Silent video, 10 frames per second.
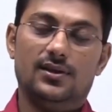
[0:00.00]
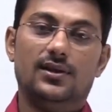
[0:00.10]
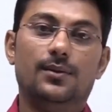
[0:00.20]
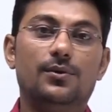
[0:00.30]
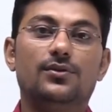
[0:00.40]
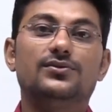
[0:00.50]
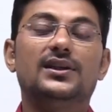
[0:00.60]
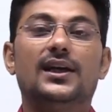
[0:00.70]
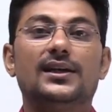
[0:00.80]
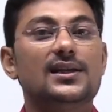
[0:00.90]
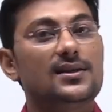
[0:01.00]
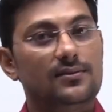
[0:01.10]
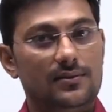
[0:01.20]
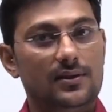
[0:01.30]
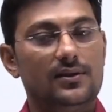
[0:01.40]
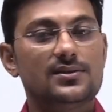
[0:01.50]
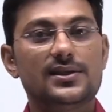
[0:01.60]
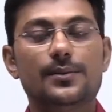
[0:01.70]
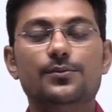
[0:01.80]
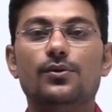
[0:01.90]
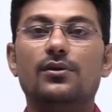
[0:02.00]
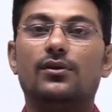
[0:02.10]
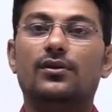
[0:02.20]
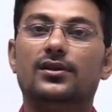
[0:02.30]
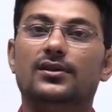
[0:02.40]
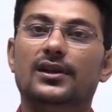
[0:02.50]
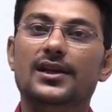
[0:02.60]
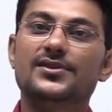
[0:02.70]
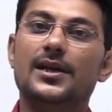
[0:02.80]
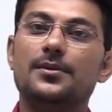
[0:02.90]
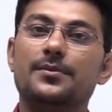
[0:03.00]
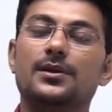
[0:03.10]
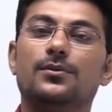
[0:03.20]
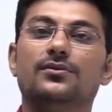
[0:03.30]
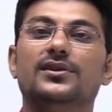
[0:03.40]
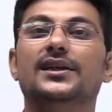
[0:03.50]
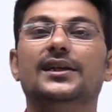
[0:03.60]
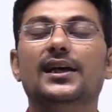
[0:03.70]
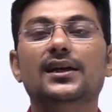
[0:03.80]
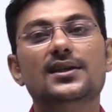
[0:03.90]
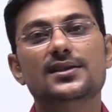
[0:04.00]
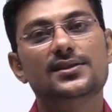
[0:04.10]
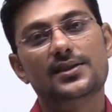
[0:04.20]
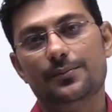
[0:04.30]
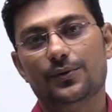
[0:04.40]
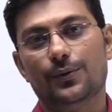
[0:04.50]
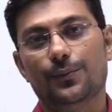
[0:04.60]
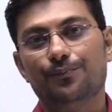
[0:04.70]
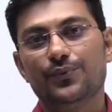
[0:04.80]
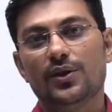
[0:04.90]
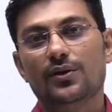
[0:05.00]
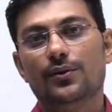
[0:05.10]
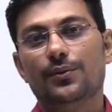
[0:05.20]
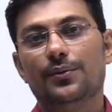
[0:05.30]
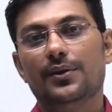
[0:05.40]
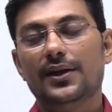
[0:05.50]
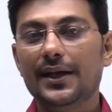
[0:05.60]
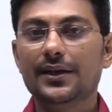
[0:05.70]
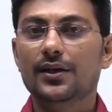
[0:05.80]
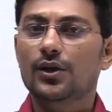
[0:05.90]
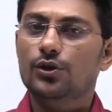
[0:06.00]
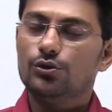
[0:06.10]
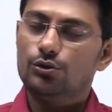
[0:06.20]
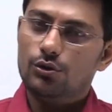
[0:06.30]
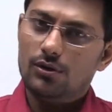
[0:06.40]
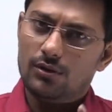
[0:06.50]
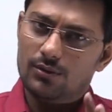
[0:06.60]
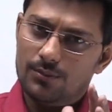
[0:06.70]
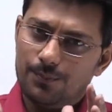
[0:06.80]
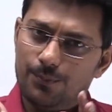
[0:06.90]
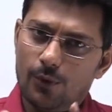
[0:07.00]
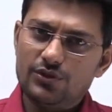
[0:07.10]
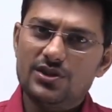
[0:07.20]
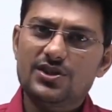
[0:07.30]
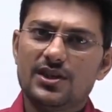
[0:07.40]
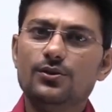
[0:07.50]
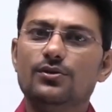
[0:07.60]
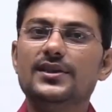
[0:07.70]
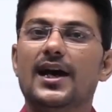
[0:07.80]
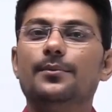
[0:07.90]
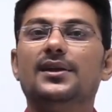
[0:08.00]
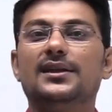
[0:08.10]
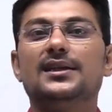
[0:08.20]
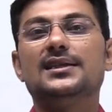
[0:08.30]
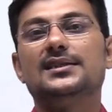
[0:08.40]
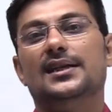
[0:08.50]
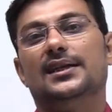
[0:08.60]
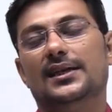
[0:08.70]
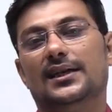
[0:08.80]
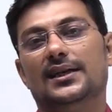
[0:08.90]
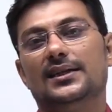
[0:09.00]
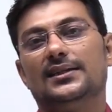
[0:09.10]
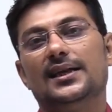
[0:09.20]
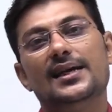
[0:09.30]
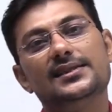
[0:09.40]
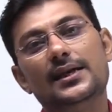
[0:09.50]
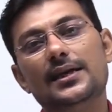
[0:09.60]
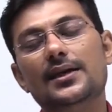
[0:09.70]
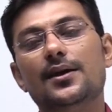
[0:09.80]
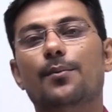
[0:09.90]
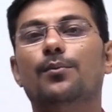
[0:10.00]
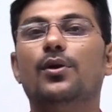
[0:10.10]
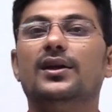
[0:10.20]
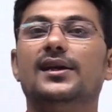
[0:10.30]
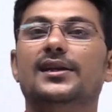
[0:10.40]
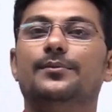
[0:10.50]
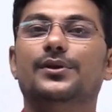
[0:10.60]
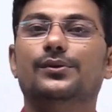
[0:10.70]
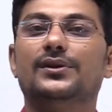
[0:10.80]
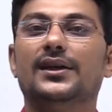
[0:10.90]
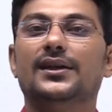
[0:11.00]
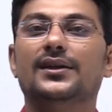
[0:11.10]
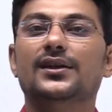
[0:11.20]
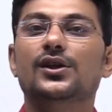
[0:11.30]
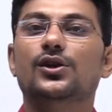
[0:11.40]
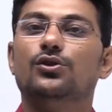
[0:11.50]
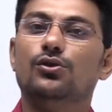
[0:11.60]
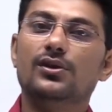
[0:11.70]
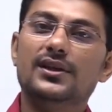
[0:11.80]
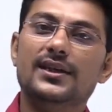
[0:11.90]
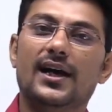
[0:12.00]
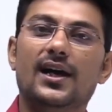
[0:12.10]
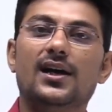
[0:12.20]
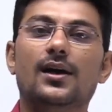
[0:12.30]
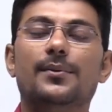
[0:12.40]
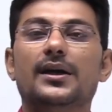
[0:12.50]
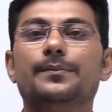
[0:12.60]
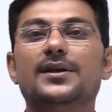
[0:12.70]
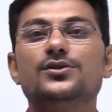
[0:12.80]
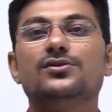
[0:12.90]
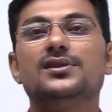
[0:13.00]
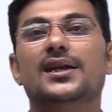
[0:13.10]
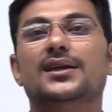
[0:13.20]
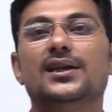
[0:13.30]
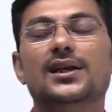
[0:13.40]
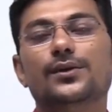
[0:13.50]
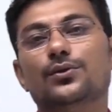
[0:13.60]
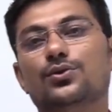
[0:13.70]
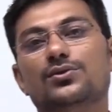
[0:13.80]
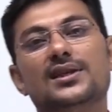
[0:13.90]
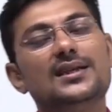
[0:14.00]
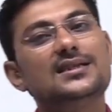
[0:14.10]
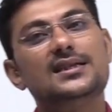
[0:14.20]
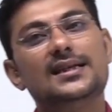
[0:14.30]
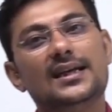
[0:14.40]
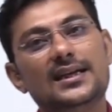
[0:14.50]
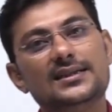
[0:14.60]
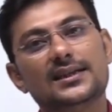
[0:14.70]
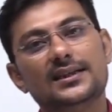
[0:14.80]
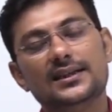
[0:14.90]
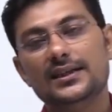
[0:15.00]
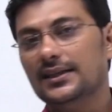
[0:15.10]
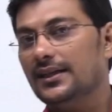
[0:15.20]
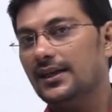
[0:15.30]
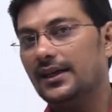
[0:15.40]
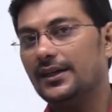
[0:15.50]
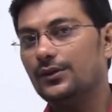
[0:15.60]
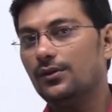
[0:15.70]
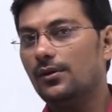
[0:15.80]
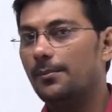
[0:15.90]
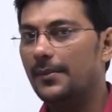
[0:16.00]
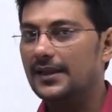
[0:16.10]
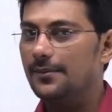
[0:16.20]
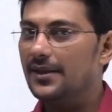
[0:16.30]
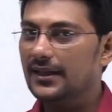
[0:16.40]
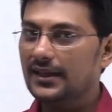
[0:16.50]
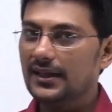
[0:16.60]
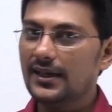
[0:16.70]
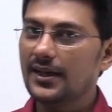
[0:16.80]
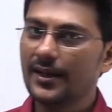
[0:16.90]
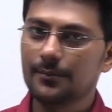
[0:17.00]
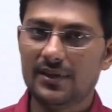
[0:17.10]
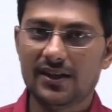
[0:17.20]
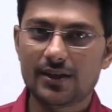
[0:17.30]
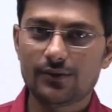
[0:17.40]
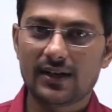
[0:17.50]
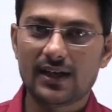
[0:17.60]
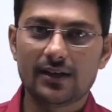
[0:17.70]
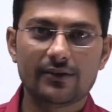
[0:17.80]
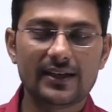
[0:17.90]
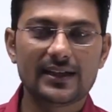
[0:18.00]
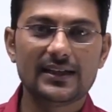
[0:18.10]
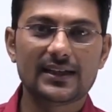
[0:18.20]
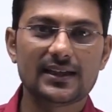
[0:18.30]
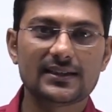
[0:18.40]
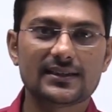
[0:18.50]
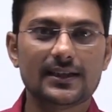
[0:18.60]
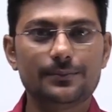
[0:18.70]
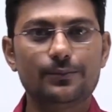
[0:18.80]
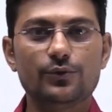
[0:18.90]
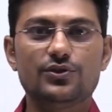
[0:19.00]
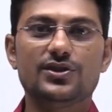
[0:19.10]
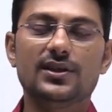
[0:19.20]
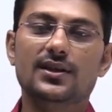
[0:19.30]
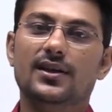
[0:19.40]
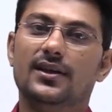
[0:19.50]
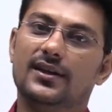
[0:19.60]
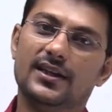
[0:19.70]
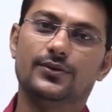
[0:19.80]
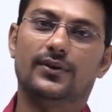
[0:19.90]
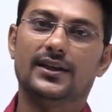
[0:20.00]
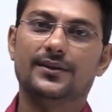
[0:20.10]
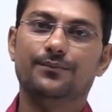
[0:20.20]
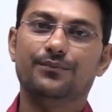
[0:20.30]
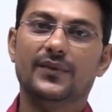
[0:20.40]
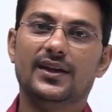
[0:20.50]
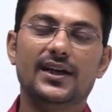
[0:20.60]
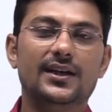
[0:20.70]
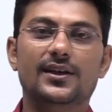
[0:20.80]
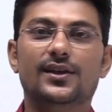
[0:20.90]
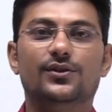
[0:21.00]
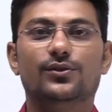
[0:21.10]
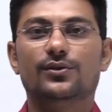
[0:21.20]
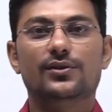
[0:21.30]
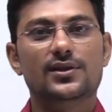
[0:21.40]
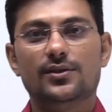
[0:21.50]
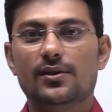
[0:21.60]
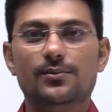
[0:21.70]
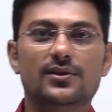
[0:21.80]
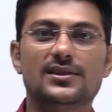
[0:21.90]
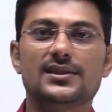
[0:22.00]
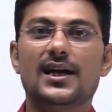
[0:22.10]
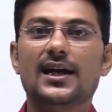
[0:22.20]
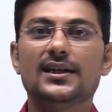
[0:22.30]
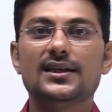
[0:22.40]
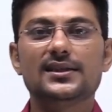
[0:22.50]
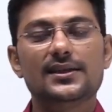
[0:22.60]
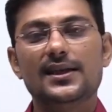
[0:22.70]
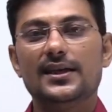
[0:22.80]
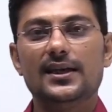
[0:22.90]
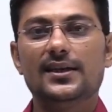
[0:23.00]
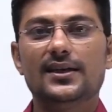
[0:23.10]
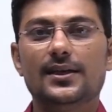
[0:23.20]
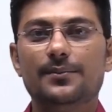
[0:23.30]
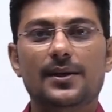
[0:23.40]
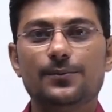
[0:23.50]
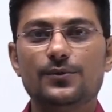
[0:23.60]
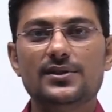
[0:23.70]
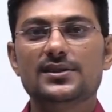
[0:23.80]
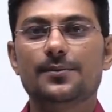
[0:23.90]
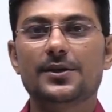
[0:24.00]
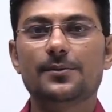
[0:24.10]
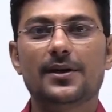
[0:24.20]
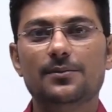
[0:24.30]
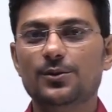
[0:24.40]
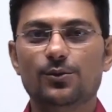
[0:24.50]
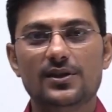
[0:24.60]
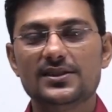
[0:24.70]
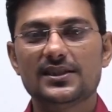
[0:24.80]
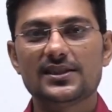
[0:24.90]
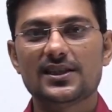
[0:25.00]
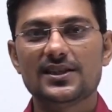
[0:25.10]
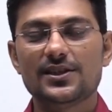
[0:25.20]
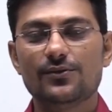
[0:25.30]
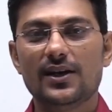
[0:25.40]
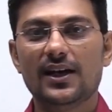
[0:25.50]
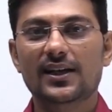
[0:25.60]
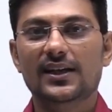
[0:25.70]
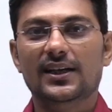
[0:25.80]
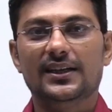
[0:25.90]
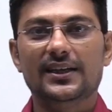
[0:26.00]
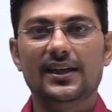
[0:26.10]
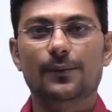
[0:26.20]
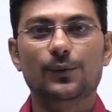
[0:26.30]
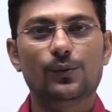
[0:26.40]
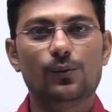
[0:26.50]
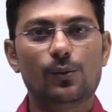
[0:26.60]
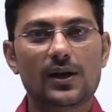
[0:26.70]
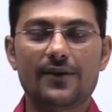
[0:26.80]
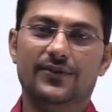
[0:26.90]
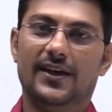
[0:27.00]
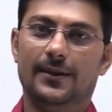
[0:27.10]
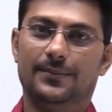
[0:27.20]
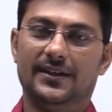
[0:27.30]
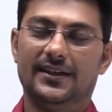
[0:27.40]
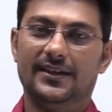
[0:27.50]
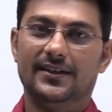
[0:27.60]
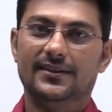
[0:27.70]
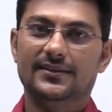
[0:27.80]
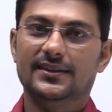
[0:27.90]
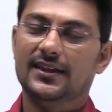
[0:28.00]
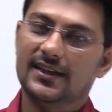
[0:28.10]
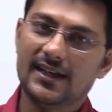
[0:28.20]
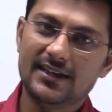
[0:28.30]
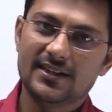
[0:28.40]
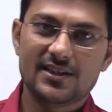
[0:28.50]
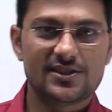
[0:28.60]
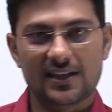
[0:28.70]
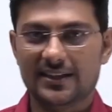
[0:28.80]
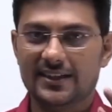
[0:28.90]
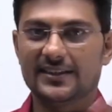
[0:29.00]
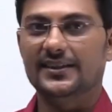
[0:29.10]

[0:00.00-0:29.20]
नंबर ऑफ द डाटा सेम हो और लेफ्ट साइड में भी नंबर ऑफ द डाटा सेम हो राइट तो पोजीशन को ध्यान में रखकर के सेंटर निकाला जाता है ऐसे ही मोड के लिए भी होता है तो यहां हमारे पास जो सेंटर है वो दो तरीके से निकाले जाते हैं एक तो मैथमेटिकली मीन के द्वारा और एक निकाला जाता है पोजिशन के द्वारा राइट तो इनको हम लोग स्टार्ट करते हैं एक एक करके मैं आपको इन सभी के बारे में नॉलेज देता चला जाऊंगा ये आप लोगों को काफी हेल्प करेंगे राइट चलिए देखते